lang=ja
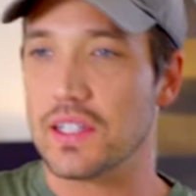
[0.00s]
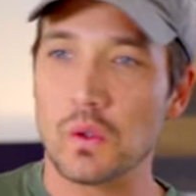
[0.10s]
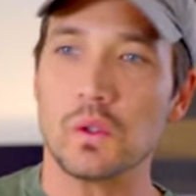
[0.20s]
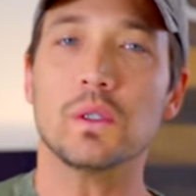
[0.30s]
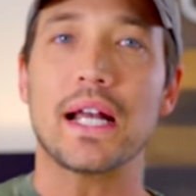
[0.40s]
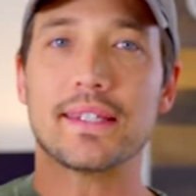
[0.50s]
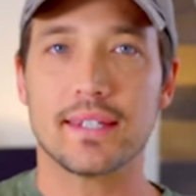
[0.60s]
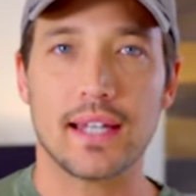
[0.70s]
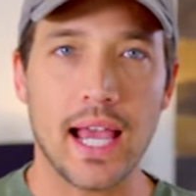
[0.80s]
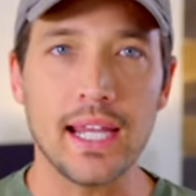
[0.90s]
仕事が
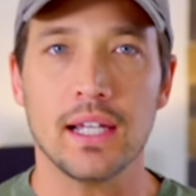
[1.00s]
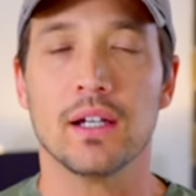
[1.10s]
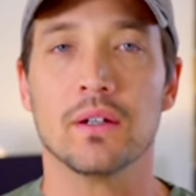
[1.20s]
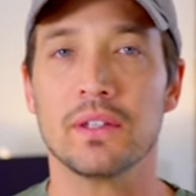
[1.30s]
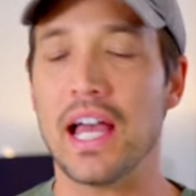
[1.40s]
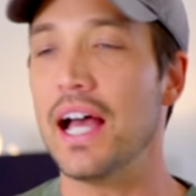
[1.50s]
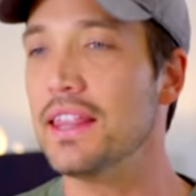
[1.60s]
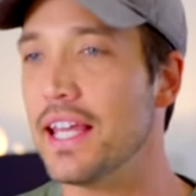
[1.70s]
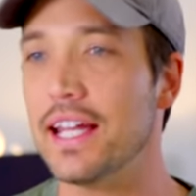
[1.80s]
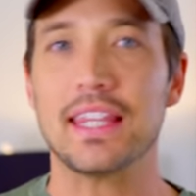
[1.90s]
辛いな
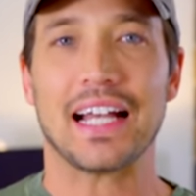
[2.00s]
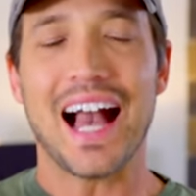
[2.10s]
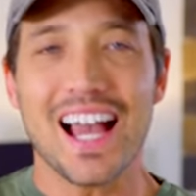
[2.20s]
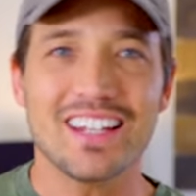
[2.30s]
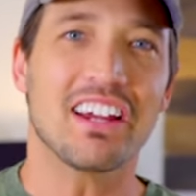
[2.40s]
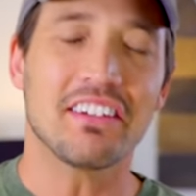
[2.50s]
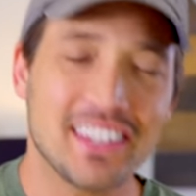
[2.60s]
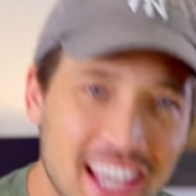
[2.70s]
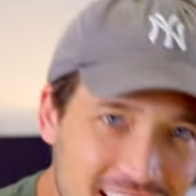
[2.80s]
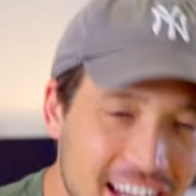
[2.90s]
んでって会社の
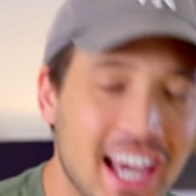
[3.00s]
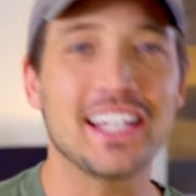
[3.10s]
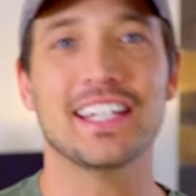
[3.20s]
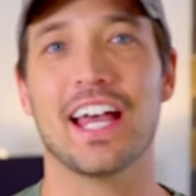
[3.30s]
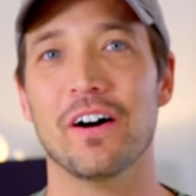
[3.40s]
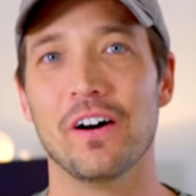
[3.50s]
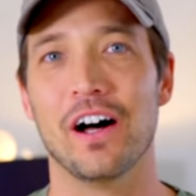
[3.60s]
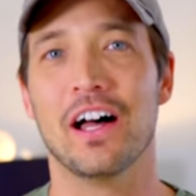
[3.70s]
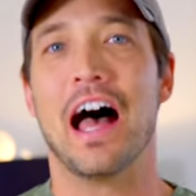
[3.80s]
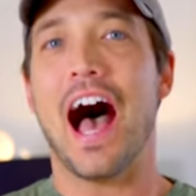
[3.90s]
せいじゃないんだ
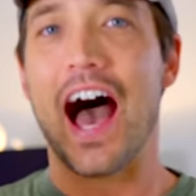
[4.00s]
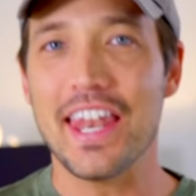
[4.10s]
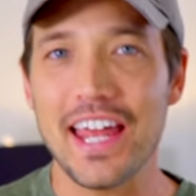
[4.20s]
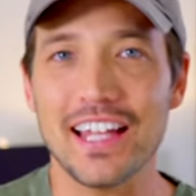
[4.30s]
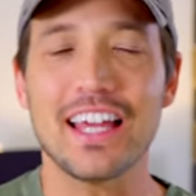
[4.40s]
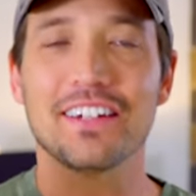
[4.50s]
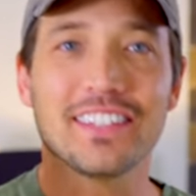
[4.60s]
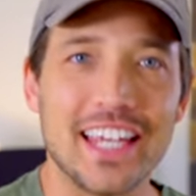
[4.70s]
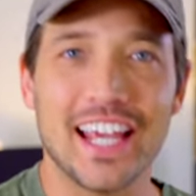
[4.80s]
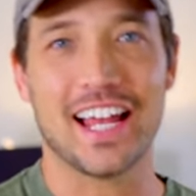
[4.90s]
よ。あなたの
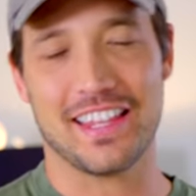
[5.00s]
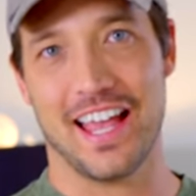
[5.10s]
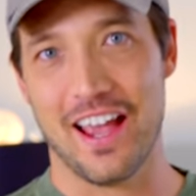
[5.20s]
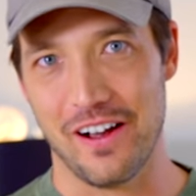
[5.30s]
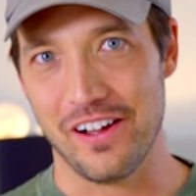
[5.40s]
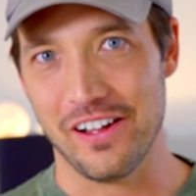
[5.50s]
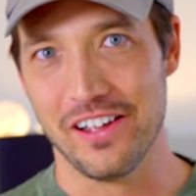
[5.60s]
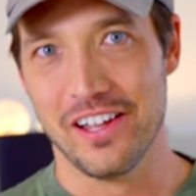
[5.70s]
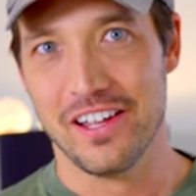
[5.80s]
せいなんだよ。